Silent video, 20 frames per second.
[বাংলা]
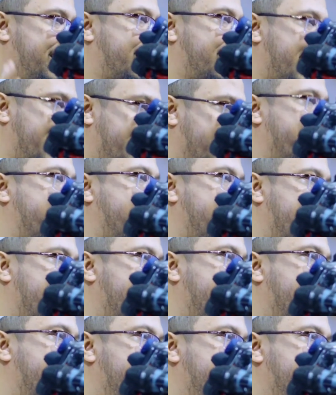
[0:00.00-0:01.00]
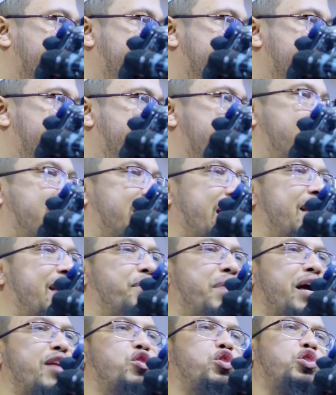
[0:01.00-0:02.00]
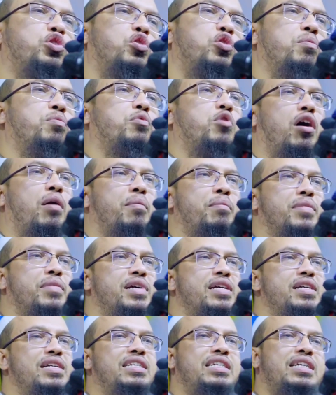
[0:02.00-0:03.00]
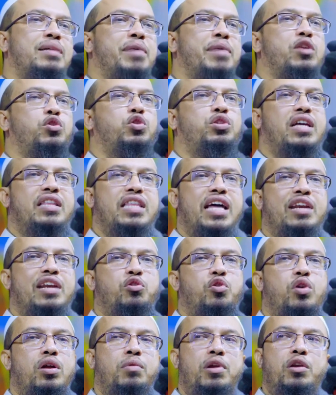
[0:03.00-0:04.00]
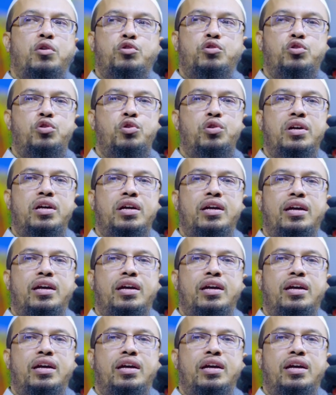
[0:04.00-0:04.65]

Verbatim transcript: ঠিক না ঠিক সেই মানুষ খুব কম যে মানুষটা দান করে বলে হুজুর